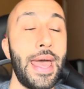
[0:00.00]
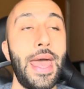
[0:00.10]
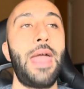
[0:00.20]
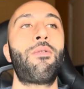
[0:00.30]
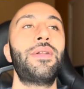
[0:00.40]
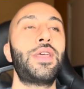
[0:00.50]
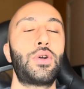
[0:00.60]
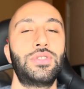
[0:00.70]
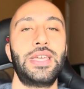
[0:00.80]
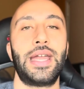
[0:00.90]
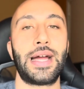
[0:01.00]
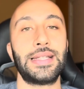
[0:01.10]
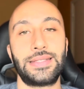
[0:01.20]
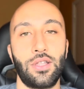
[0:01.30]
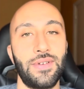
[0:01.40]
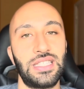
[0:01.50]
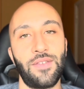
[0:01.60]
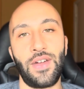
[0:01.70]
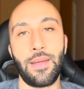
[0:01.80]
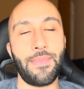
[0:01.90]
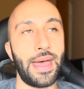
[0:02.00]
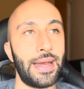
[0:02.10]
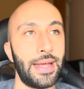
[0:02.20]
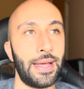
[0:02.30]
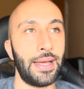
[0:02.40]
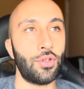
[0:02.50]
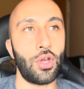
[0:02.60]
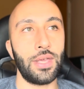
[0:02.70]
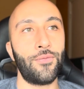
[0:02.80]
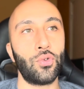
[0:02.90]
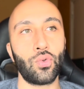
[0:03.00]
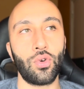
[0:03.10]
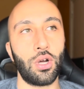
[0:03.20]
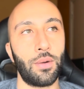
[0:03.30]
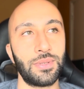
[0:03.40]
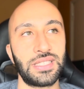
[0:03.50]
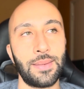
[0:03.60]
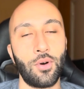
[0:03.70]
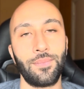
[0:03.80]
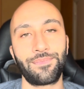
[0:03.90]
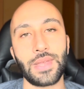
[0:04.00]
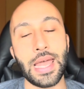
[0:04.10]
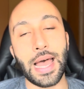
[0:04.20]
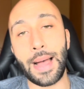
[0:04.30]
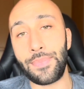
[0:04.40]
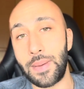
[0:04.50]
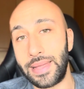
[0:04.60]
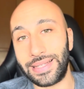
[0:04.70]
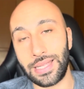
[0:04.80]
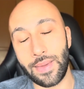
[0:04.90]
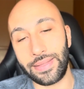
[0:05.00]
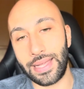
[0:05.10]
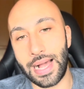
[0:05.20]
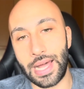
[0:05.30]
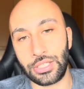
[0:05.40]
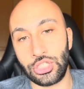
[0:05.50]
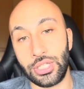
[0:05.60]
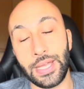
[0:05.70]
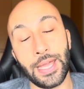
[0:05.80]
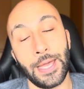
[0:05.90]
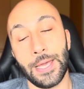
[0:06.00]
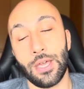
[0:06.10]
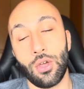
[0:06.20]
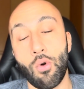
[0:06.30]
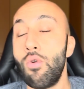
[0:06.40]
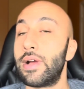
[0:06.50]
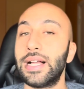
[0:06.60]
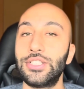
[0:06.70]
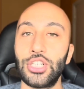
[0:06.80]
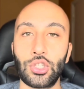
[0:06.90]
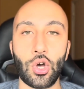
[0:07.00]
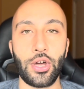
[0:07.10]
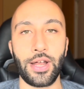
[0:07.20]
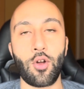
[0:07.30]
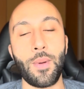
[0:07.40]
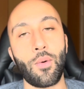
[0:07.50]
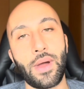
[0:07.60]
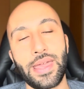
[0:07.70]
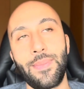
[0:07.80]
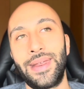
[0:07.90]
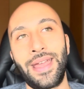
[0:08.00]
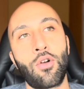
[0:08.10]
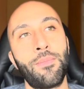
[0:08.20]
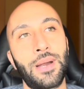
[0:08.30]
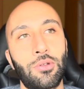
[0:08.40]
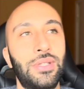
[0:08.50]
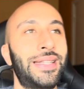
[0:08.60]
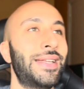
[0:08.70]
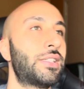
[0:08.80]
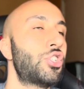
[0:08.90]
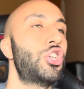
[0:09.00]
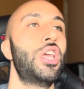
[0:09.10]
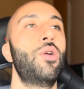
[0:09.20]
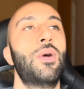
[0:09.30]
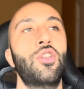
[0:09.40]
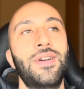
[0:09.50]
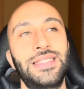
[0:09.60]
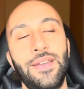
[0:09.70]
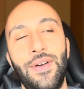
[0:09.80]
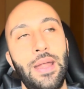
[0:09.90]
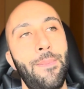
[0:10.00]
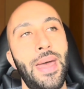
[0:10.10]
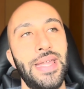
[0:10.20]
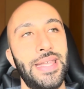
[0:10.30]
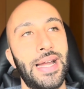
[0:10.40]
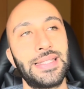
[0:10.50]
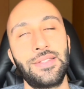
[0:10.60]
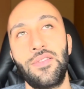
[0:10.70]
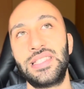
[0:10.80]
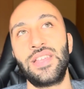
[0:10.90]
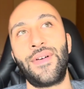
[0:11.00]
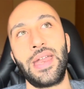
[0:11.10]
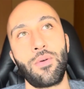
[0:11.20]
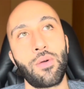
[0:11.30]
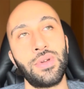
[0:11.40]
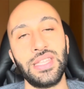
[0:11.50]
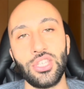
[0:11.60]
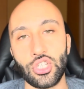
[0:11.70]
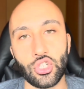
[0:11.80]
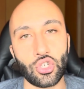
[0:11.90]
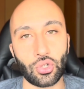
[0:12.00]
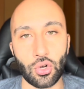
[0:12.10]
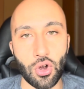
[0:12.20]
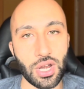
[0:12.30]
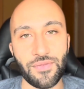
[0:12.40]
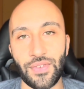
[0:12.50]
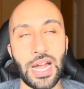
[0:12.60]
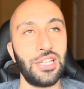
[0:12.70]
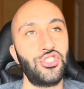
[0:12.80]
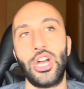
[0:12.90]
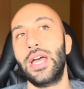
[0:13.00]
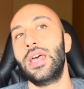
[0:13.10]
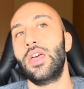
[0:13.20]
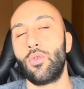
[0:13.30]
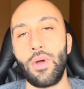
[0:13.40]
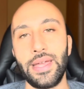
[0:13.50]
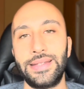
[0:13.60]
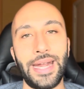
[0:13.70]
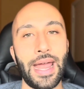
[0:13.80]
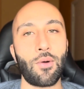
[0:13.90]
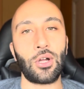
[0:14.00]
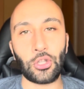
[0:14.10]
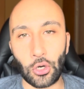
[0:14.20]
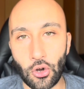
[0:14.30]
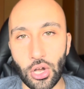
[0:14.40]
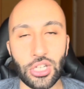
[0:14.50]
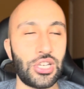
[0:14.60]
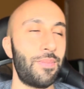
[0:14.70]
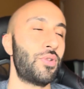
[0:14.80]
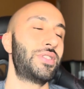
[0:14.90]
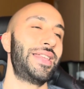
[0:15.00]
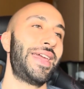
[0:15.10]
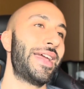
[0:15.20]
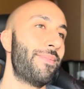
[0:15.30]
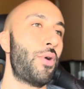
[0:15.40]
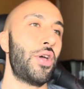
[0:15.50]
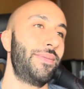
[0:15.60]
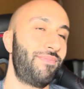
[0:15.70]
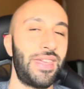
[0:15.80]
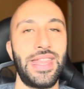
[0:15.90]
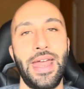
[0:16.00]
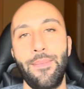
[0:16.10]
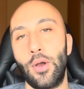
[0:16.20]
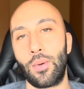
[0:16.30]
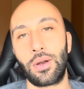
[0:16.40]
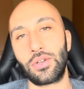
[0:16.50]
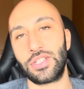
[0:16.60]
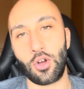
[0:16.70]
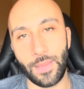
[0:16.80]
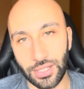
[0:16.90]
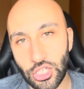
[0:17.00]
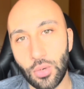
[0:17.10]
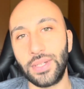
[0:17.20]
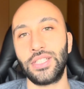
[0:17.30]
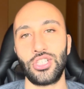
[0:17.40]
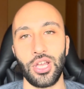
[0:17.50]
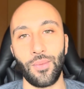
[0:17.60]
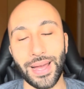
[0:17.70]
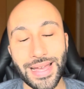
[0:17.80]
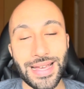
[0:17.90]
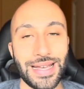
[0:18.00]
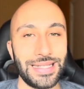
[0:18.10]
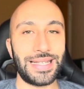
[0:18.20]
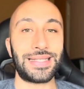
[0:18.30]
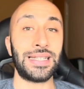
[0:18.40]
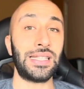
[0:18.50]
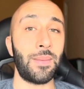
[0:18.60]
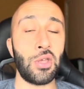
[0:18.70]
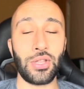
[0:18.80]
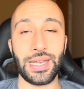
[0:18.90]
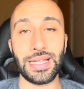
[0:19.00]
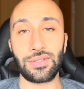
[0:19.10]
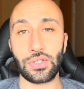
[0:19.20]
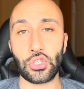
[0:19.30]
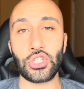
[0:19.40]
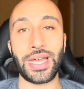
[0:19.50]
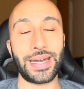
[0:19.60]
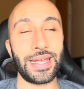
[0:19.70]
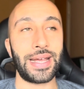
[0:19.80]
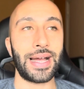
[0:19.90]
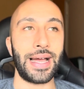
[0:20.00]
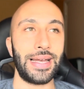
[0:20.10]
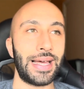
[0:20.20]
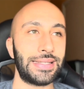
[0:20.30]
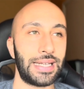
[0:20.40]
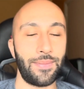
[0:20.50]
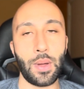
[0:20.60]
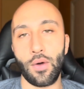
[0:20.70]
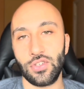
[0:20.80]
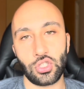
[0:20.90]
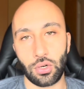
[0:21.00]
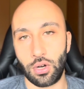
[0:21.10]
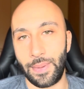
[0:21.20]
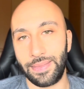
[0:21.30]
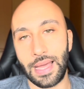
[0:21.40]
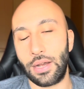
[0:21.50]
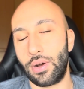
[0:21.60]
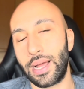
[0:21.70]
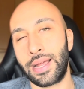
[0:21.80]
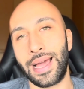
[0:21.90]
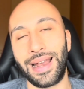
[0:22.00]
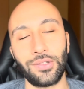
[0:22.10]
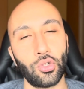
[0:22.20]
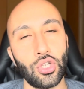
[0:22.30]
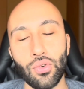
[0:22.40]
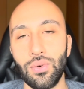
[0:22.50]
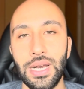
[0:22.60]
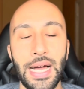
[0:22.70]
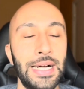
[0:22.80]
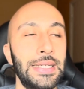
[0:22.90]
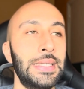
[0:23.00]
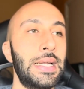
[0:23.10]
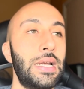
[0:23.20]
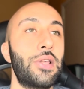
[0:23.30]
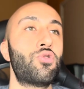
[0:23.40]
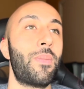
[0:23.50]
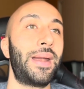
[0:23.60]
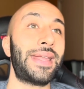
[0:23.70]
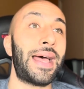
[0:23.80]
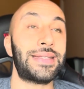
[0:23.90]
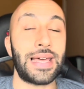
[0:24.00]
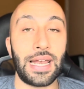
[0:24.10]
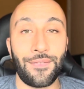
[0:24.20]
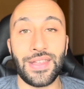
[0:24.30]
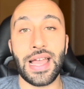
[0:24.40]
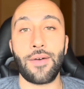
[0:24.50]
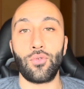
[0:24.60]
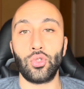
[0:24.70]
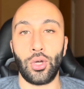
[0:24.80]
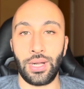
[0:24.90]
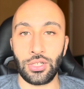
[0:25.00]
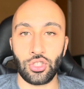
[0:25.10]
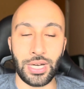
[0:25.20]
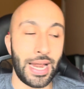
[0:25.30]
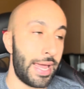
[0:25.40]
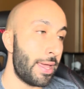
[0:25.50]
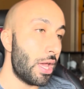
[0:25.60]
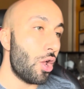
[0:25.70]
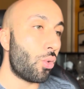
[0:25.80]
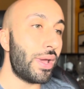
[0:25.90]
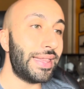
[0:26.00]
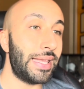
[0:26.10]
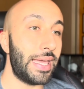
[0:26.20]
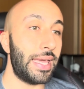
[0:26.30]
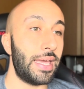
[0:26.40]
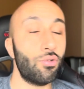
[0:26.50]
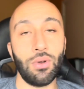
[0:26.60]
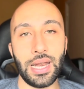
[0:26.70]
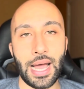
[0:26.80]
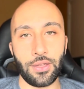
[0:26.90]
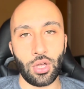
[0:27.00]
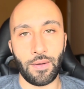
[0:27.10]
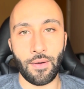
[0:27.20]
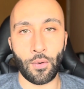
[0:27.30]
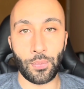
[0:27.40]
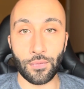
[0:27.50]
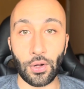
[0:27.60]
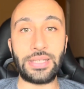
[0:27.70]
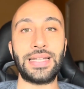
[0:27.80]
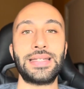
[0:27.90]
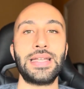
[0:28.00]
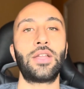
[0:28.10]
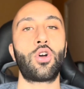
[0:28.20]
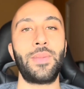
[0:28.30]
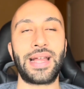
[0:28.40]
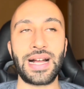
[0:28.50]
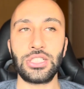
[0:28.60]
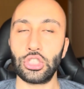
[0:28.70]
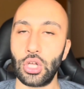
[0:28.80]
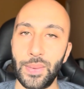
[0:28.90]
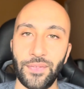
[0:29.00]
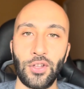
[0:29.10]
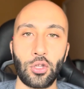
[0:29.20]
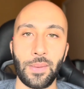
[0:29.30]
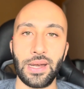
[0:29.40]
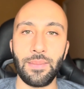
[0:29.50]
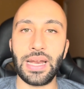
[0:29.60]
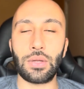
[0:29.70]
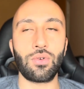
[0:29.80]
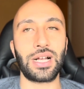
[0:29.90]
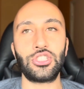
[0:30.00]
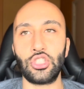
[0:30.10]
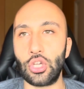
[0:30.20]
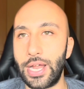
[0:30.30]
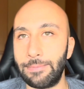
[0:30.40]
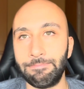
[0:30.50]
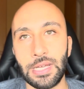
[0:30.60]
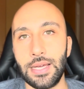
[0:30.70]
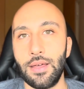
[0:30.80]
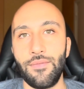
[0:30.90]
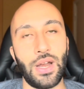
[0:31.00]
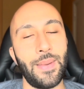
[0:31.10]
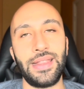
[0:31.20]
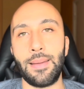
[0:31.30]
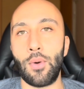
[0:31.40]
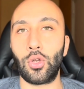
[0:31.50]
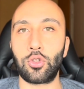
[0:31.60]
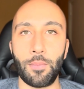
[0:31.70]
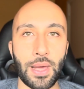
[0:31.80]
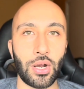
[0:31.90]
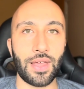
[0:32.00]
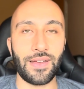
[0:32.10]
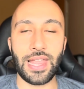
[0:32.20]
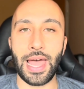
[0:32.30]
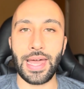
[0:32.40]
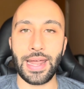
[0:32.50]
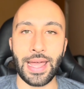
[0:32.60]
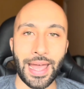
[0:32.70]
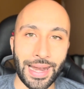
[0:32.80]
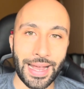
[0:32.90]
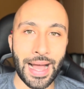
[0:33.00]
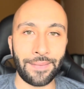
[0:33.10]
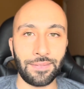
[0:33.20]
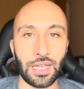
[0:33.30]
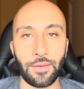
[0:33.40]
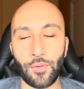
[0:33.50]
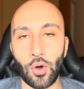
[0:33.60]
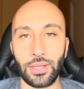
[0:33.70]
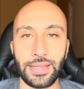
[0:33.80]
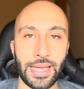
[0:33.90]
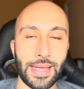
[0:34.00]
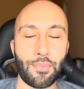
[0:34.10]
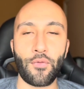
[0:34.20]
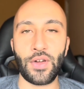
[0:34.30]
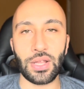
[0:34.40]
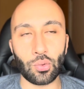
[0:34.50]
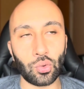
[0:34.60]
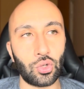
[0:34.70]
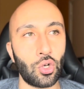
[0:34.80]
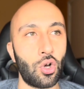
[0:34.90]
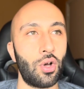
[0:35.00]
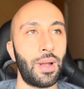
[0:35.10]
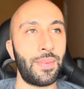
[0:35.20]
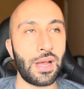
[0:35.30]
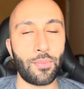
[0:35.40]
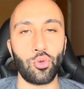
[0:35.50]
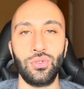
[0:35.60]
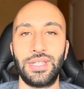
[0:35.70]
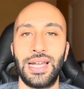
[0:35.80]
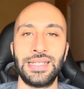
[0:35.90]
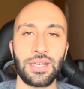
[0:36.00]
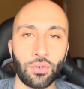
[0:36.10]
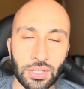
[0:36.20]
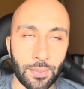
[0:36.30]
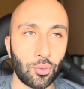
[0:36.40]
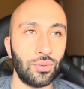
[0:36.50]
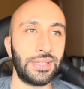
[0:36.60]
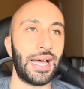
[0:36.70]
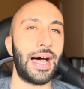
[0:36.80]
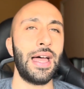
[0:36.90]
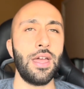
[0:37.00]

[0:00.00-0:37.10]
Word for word: E quando è così ragazzi dovesse fare bene, noi in futuro possiamo ampiamente dimenticarci di un calciatore come Wai perché comprato a 35 dovesse fare bene ragazzi, dovesse fare quei 15-18 gol in Francia, quei 3-4 gol in Champions League poi chiederebbero qualcosa come 55-60 milioni di Lenz è una società ricca il Lenz l'abbiamo visto con la Openda non ha calato di nulla le sue pretese alla fine ha avuto ragione lei quindi nulla, io l'avevo più volte disegnato come il calciatore perfetto per il Milan un calciatore veramente molto bello da vedere, elegante, forte, che può fare tutto, la prima punta, la seconda punta,